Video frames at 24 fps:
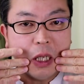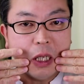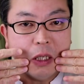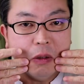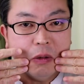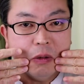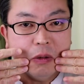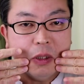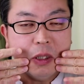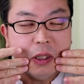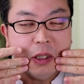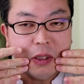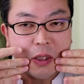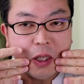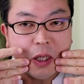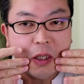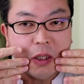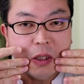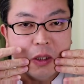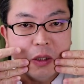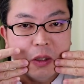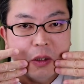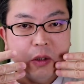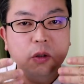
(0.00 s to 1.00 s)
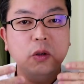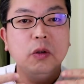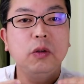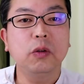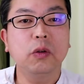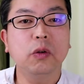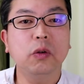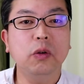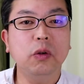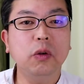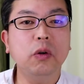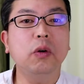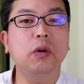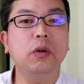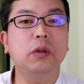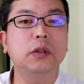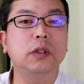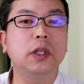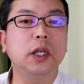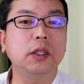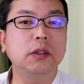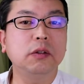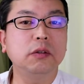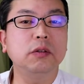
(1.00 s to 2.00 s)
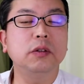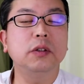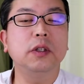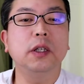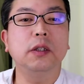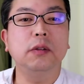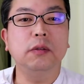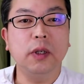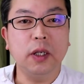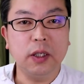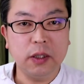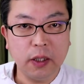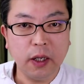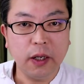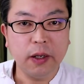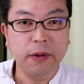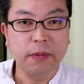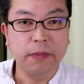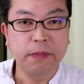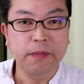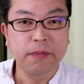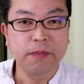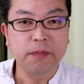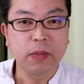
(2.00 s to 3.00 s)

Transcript: たるんできたというところをチェックしてください。